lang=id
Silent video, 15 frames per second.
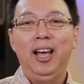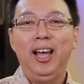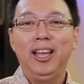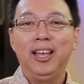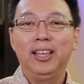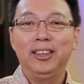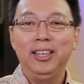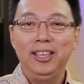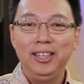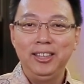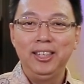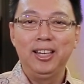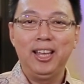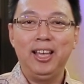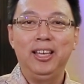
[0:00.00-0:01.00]
Ayat
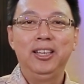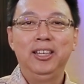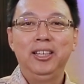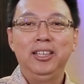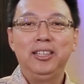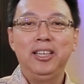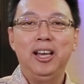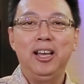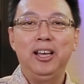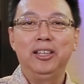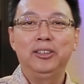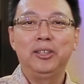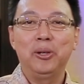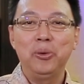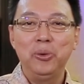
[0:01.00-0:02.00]
inilah
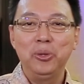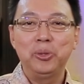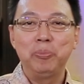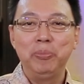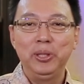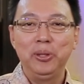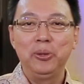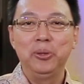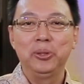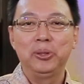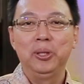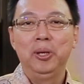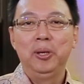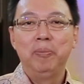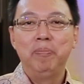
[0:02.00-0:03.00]
yang
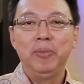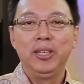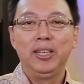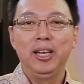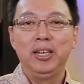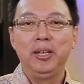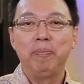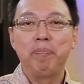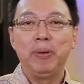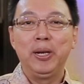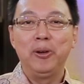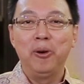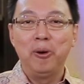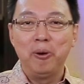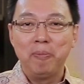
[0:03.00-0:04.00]
terus-menerus menjadi
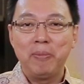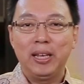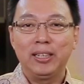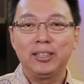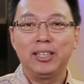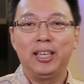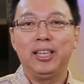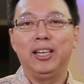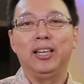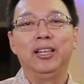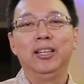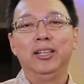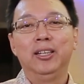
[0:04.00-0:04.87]
pedoman saya